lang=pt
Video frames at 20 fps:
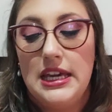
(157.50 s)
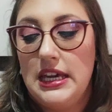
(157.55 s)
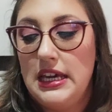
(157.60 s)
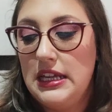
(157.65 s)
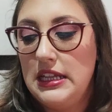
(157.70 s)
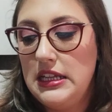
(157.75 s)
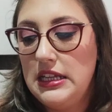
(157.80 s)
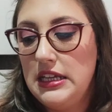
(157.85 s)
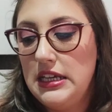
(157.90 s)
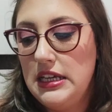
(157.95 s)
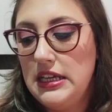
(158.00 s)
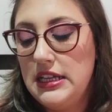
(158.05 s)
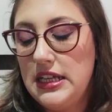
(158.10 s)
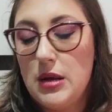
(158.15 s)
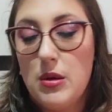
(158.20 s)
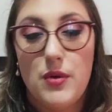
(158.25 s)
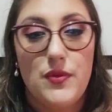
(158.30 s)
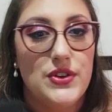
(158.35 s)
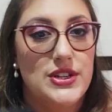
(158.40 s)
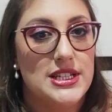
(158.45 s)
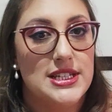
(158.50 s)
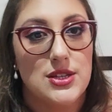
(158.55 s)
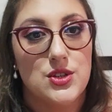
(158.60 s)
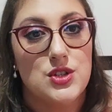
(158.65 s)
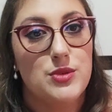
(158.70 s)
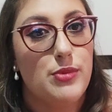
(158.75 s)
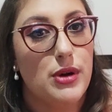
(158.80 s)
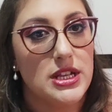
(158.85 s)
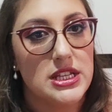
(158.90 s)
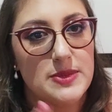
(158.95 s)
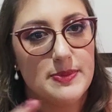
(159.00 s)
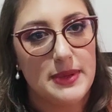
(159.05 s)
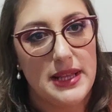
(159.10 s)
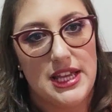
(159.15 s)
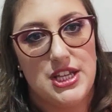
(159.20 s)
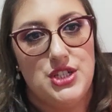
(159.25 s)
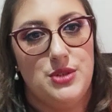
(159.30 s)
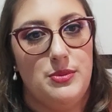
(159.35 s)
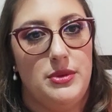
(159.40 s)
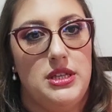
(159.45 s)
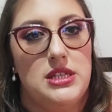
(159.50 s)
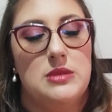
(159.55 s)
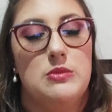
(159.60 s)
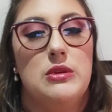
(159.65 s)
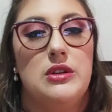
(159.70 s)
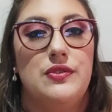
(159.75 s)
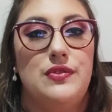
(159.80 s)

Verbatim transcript: Ele tem uma fixação de body splash mesmo,